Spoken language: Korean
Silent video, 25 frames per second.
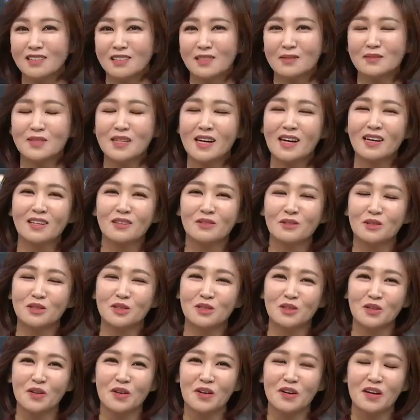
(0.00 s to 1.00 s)
심장이
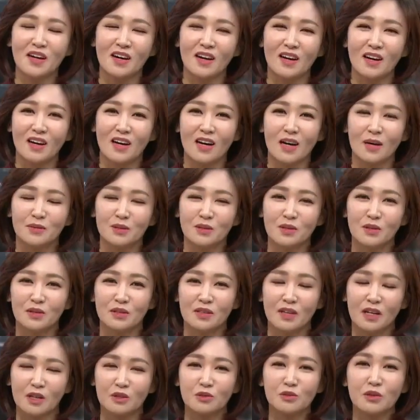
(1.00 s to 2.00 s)
뛰죠. 앞서
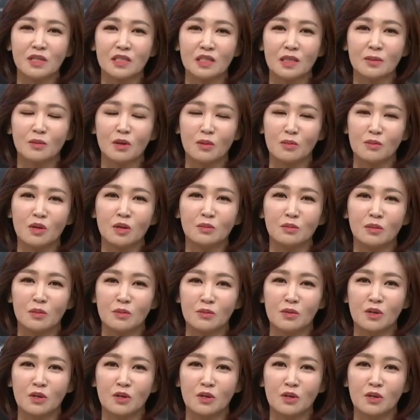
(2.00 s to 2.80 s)
대구에서 몇 명 몇